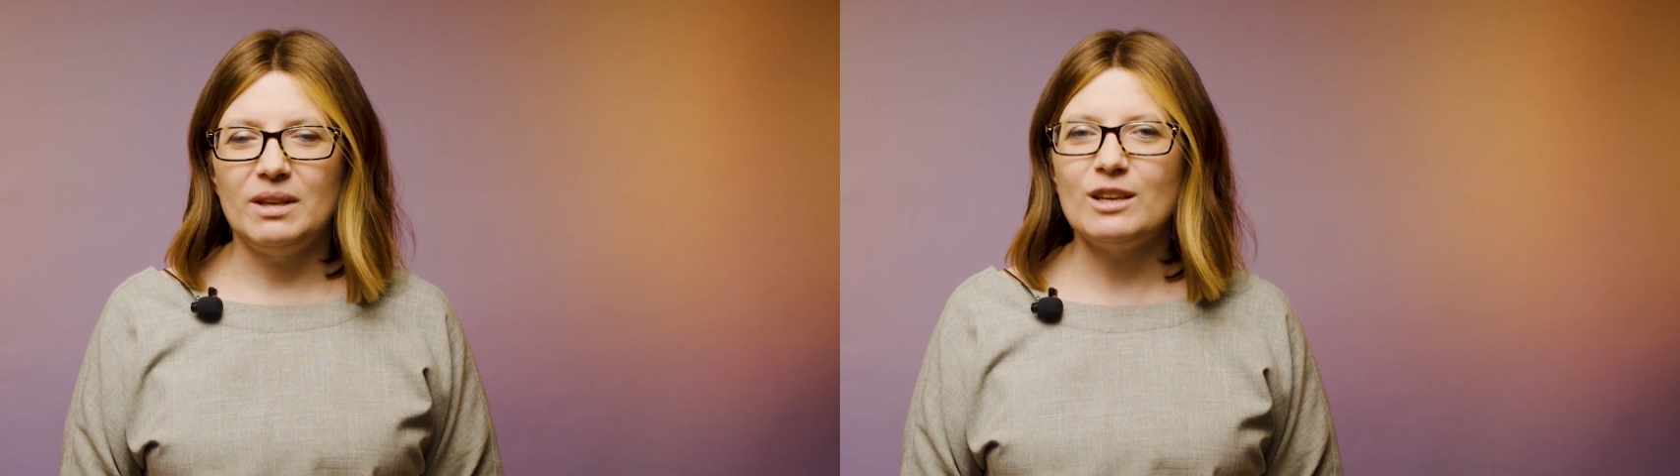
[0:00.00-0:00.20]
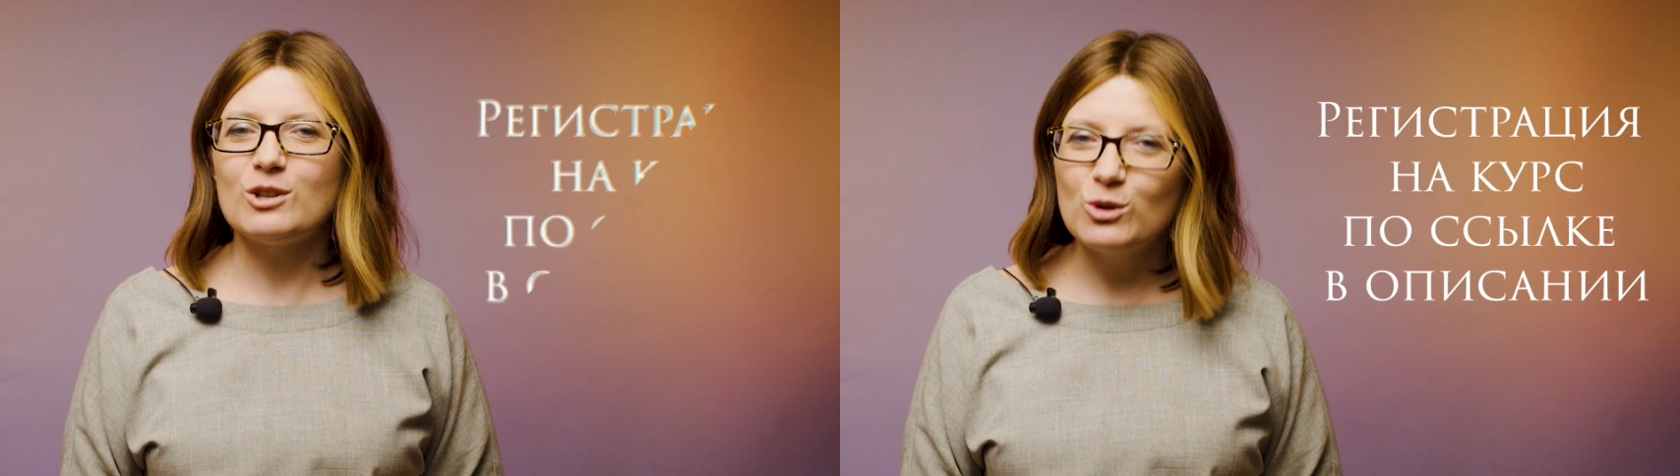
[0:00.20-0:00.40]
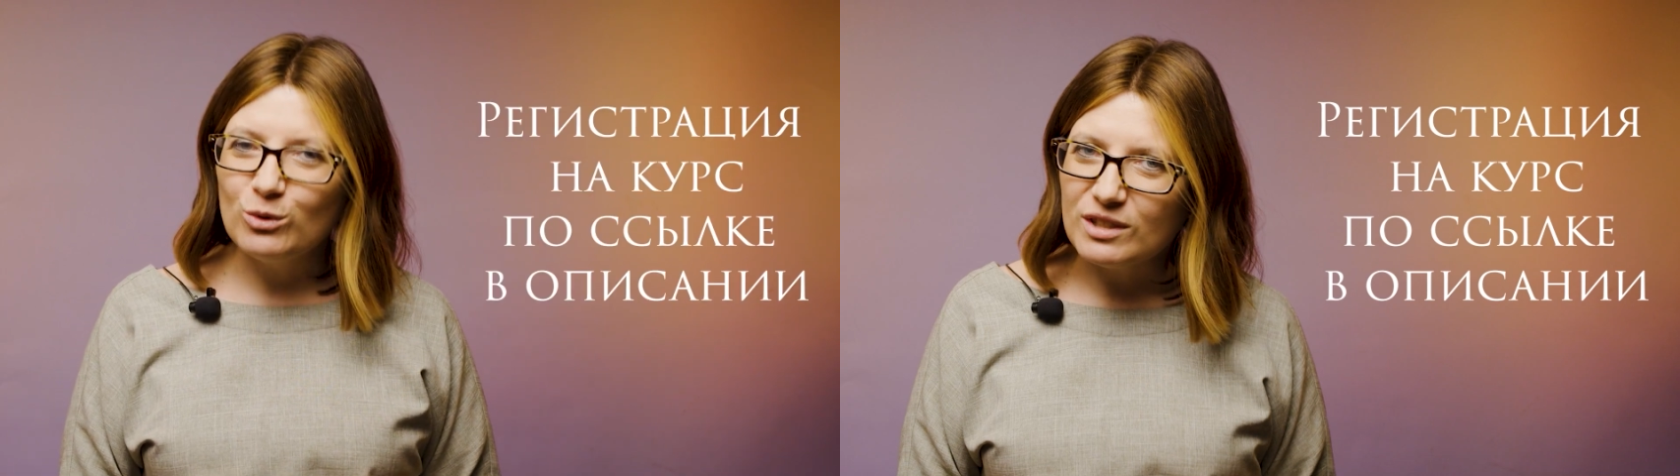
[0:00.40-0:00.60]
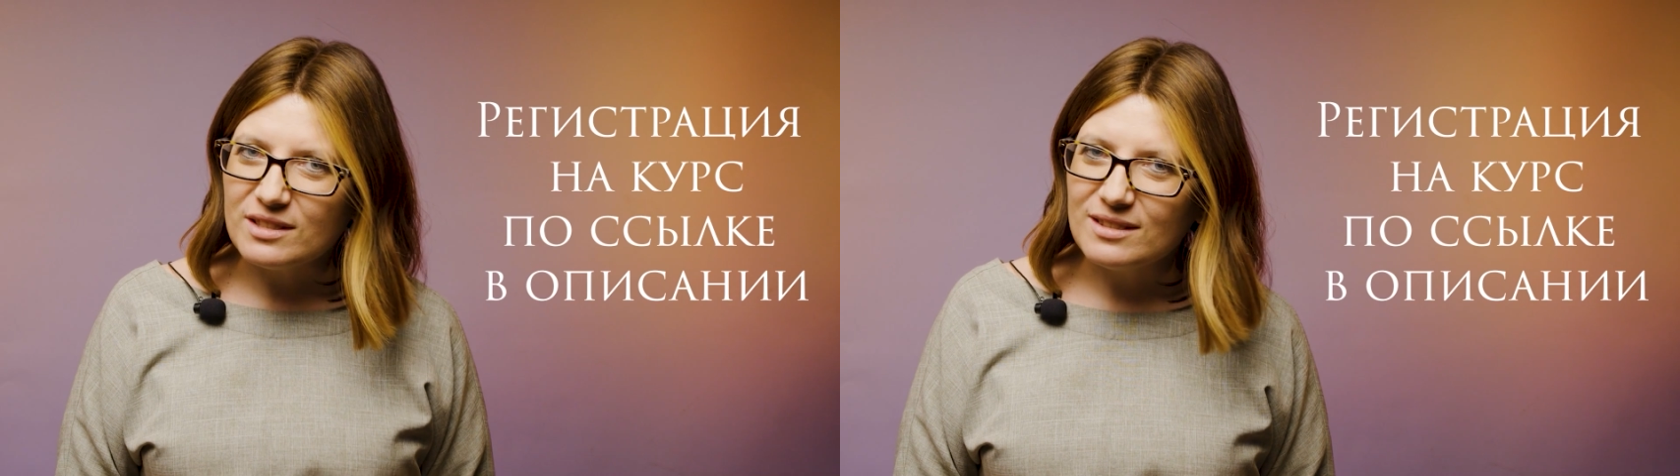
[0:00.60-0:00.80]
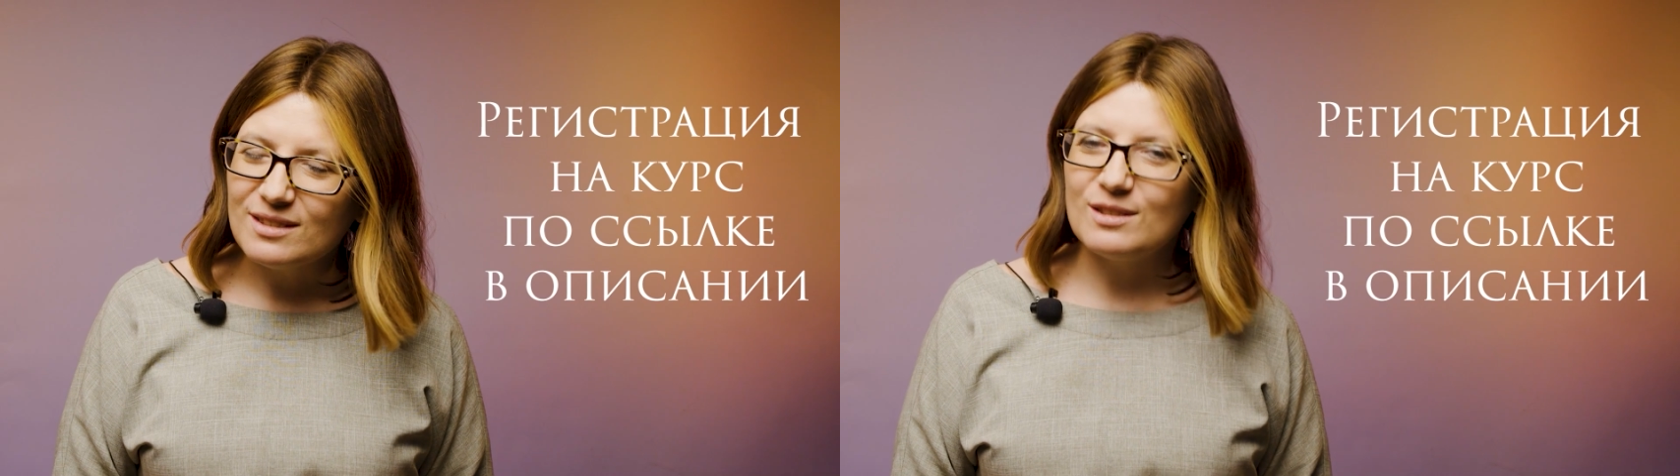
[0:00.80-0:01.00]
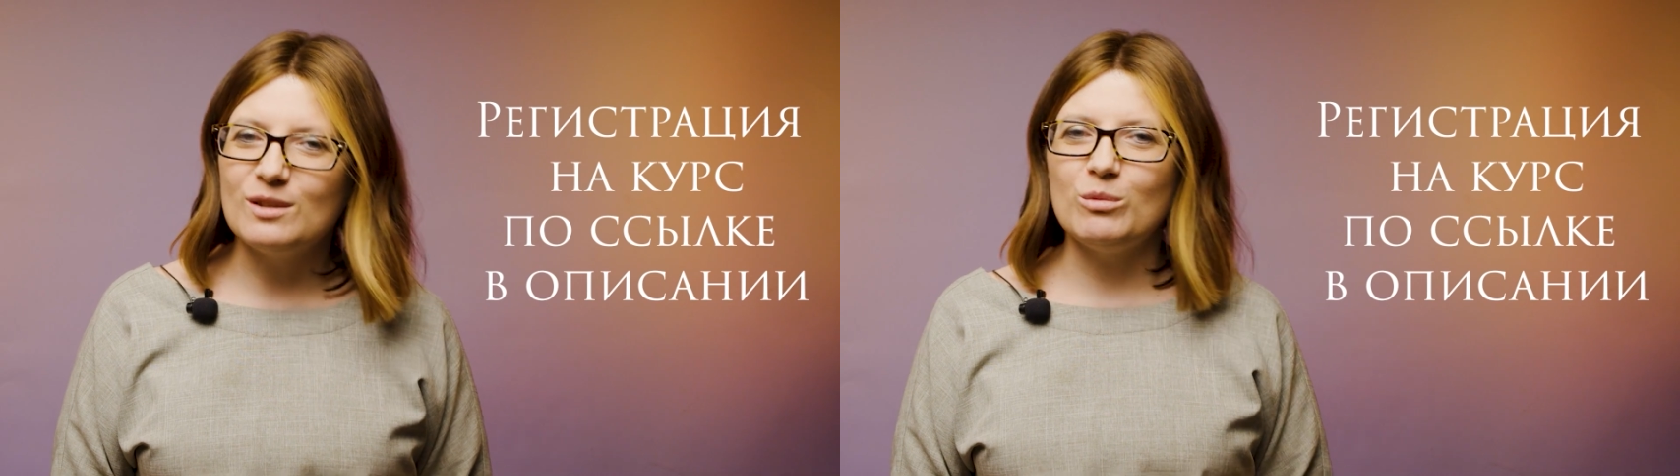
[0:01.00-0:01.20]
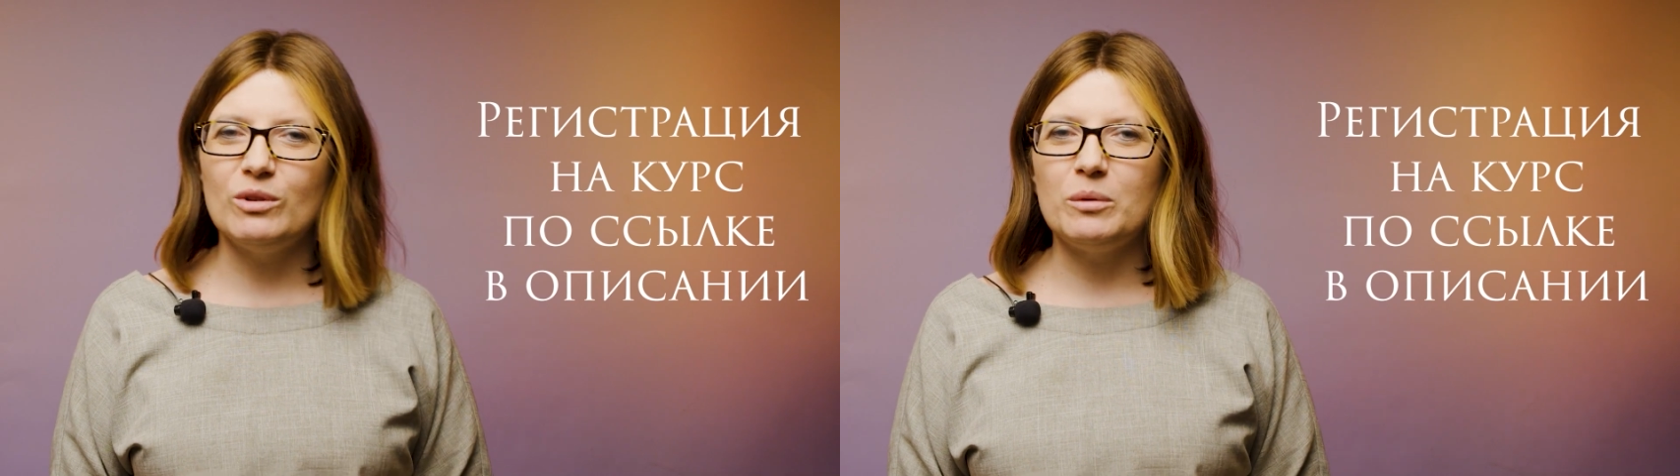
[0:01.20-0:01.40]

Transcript: Я жду вас 7